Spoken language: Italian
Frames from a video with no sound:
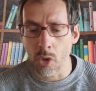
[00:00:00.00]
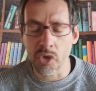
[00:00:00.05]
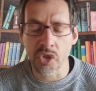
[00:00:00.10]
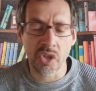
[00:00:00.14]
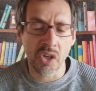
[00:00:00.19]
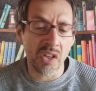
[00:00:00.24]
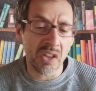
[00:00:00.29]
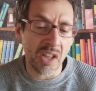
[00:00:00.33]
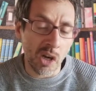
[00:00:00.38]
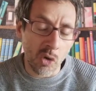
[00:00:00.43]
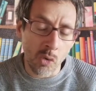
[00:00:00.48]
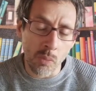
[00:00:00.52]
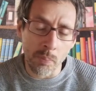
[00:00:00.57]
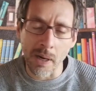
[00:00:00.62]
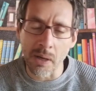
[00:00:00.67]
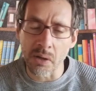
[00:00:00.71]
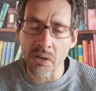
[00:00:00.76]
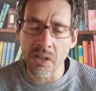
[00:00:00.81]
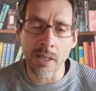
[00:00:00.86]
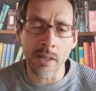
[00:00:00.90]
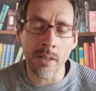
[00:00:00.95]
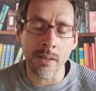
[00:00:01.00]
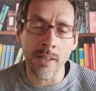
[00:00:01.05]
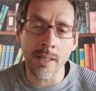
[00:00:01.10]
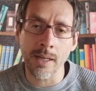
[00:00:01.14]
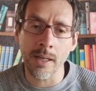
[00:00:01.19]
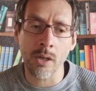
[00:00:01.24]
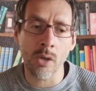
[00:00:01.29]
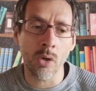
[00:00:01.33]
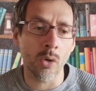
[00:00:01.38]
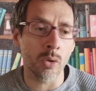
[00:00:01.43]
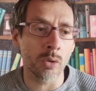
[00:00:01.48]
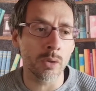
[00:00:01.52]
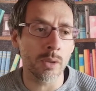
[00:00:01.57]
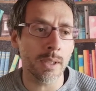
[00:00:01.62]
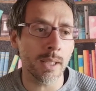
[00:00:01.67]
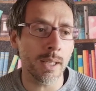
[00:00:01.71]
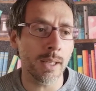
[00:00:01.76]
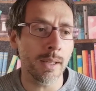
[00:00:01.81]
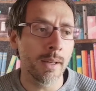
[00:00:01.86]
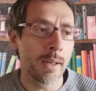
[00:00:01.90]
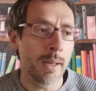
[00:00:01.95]
Ho scritto anche un paio di, di
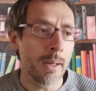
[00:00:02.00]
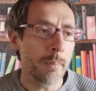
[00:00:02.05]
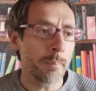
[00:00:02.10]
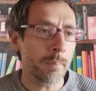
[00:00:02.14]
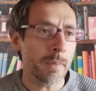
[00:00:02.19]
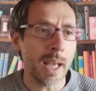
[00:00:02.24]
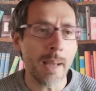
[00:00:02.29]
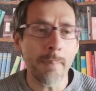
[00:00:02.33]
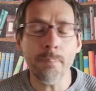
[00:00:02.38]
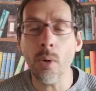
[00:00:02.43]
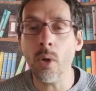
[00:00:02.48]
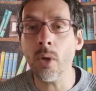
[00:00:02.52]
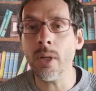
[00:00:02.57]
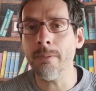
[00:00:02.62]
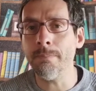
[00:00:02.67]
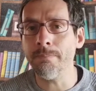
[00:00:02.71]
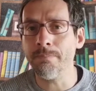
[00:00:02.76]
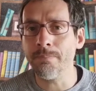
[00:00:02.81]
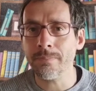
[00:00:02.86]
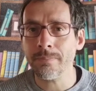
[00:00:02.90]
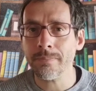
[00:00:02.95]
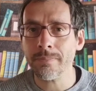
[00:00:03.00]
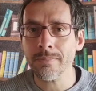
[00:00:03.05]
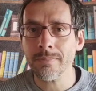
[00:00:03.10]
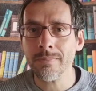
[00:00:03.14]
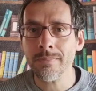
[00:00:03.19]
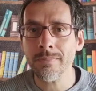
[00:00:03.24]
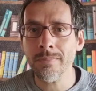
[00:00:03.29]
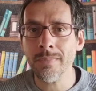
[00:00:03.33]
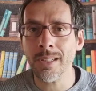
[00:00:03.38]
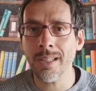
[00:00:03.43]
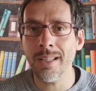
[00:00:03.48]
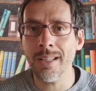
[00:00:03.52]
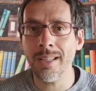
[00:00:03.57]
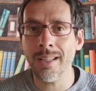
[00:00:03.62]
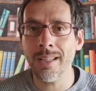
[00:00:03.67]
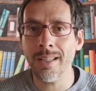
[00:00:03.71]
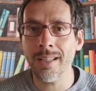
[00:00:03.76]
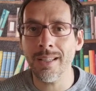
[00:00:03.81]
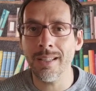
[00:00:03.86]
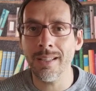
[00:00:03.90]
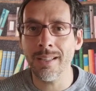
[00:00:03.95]
racconti e poi
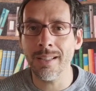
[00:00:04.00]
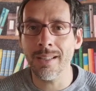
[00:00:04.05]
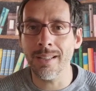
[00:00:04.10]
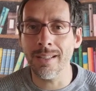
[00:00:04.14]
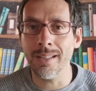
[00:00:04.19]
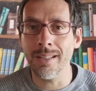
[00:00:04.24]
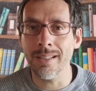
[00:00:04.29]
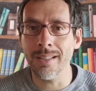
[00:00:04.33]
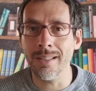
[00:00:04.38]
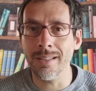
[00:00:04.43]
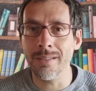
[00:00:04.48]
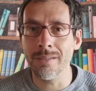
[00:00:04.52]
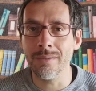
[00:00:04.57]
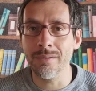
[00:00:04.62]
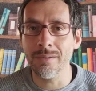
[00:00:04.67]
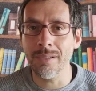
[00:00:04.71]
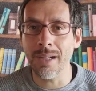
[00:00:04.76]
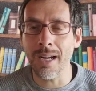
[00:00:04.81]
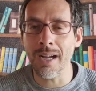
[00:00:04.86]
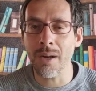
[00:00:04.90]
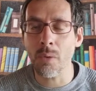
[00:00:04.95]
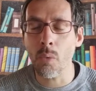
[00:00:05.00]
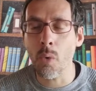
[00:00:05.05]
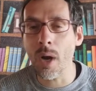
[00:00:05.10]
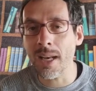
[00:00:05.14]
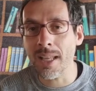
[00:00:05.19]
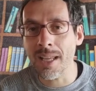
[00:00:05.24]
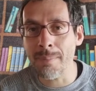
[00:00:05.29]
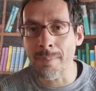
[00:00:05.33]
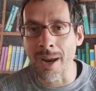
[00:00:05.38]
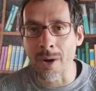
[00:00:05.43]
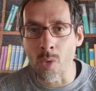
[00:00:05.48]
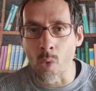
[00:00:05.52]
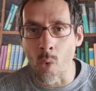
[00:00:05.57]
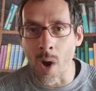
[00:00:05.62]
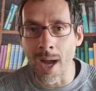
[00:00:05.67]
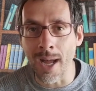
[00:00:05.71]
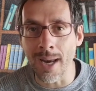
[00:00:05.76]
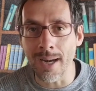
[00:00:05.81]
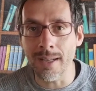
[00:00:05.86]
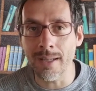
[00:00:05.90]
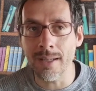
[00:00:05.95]
eh, qualche
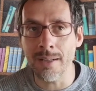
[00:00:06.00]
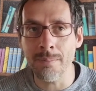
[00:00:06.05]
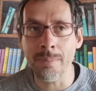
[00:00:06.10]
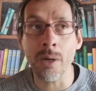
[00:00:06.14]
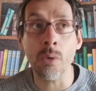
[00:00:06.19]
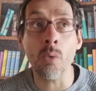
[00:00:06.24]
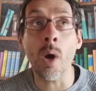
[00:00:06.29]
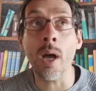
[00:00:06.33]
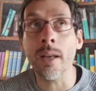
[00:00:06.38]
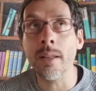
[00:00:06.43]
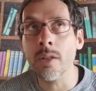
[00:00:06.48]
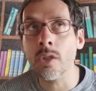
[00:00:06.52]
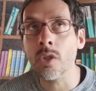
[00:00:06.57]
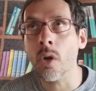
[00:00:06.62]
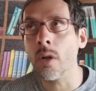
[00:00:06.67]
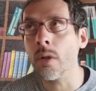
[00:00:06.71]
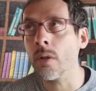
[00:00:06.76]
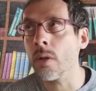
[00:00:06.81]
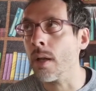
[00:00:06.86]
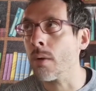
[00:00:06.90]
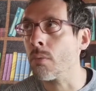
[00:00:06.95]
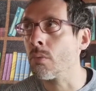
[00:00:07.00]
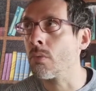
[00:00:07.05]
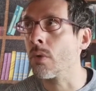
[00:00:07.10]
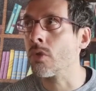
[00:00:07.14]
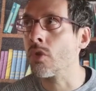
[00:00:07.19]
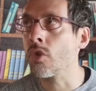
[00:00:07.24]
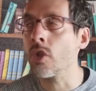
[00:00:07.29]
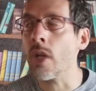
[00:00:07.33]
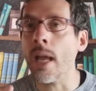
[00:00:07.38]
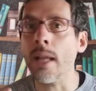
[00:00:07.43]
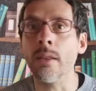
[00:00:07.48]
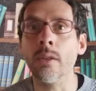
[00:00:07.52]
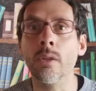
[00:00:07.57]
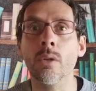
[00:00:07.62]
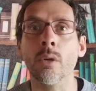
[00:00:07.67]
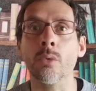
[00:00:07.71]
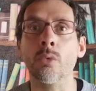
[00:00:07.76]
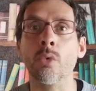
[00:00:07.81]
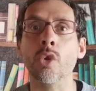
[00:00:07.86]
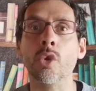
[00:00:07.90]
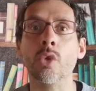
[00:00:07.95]
manuale. Il manuale di solito è un
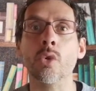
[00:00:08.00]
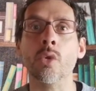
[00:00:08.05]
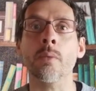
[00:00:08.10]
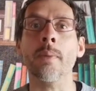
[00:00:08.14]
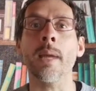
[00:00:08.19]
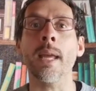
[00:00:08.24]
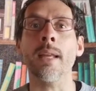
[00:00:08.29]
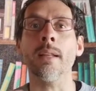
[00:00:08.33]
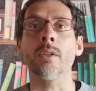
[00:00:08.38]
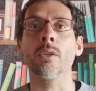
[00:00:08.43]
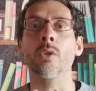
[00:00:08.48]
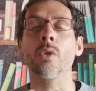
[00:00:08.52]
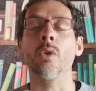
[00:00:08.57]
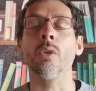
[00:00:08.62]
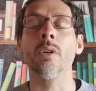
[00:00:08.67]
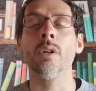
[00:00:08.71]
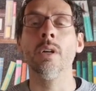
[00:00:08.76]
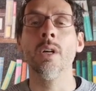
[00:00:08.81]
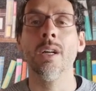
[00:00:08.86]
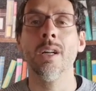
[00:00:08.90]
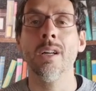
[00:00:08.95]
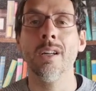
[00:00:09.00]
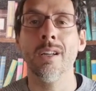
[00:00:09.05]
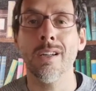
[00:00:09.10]
oggetto, è uno strumento